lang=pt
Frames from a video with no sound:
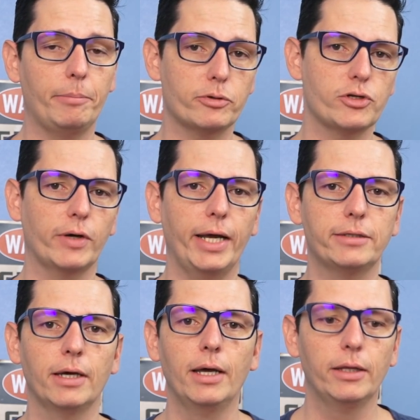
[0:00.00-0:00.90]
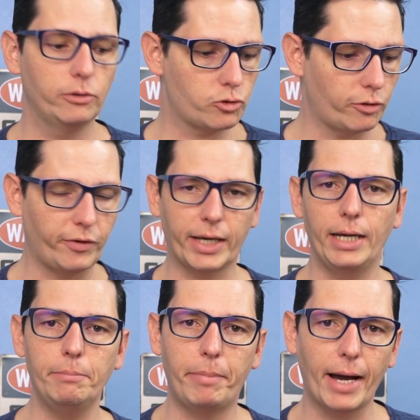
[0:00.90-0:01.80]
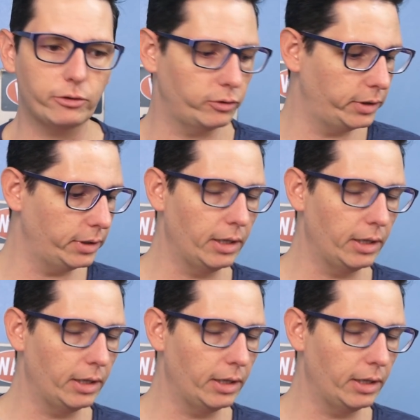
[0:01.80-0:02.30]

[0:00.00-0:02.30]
o seu cliente não sofrer aquele impacto de